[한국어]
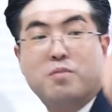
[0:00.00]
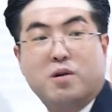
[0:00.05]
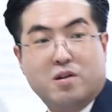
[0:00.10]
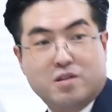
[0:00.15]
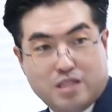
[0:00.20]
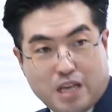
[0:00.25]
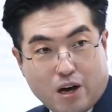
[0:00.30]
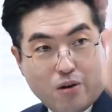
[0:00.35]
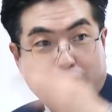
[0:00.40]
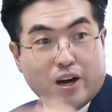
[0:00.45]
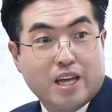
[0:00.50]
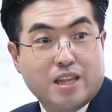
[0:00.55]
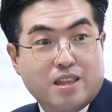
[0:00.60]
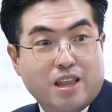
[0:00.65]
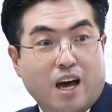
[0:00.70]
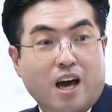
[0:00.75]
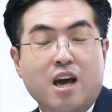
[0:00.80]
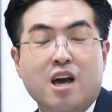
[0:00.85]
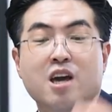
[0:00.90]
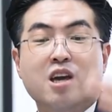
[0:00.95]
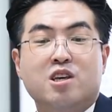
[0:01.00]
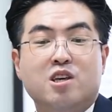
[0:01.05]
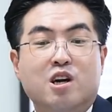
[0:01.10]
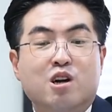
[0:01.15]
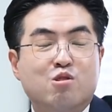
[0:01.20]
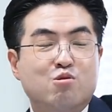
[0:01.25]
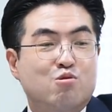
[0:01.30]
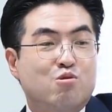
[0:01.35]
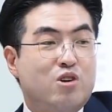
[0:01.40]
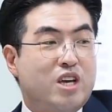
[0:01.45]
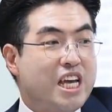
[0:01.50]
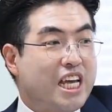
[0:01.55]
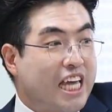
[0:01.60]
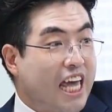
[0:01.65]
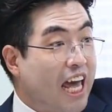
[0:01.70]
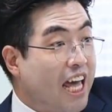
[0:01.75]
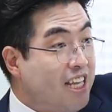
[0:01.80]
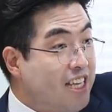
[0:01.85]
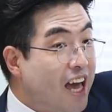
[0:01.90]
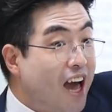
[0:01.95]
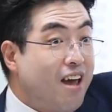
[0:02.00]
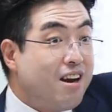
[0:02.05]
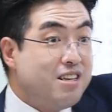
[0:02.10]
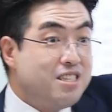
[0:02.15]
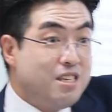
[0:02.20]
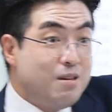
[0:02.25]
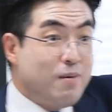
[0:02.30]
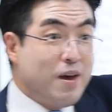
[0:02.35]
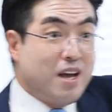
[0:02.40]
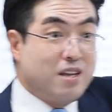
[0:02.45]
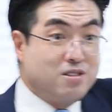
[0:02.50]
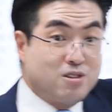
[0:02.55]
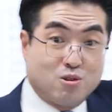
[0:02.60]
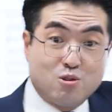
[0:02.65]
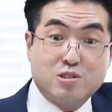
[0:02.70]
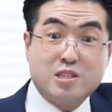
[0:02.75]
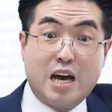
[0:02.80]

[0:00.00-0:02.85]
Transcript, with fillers: 뭐 사과했다. 영국이 케냐를 지배한 정도